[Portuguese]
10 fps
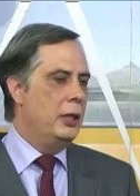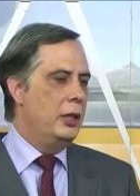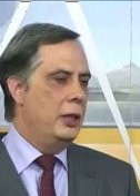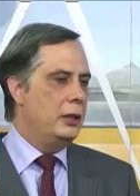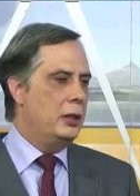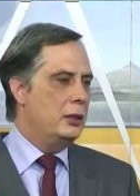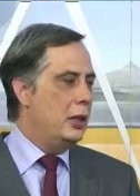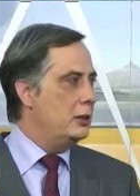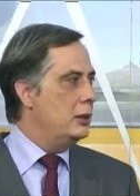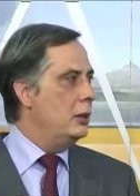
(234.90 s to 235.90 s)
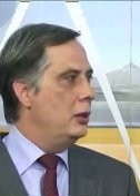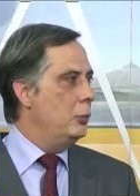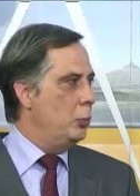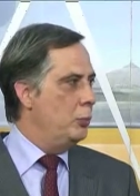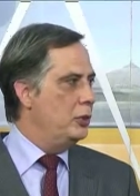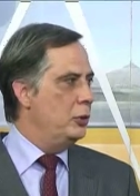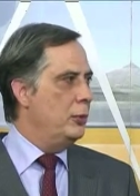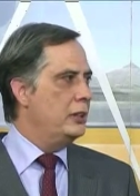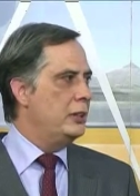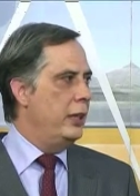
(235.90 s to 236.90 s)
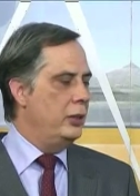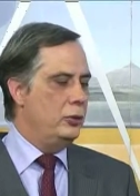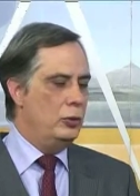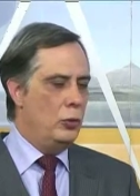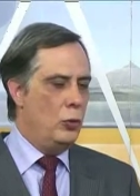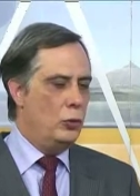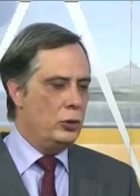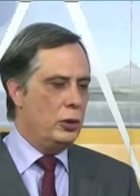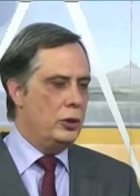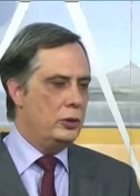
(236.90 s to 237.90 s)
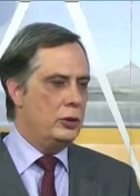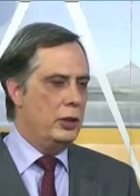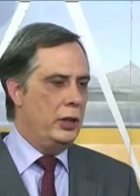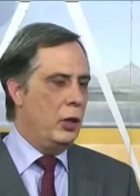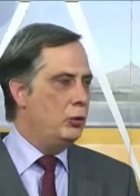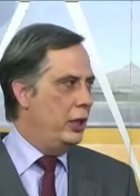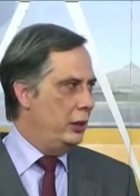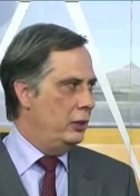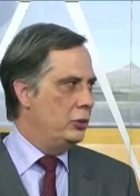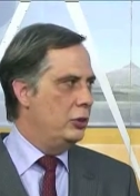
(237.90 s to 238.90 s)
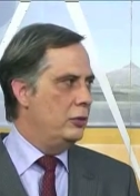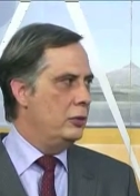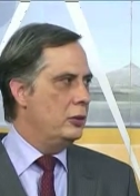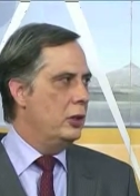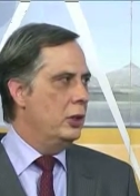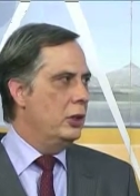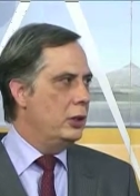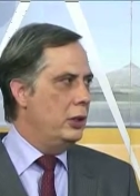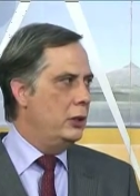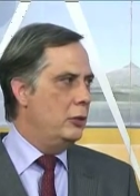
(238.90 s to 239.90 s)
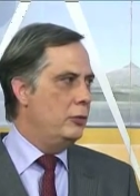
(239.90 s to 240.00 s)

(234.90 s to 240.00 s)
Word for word: é, transação, propicia uma série de outras é, alternativas que, não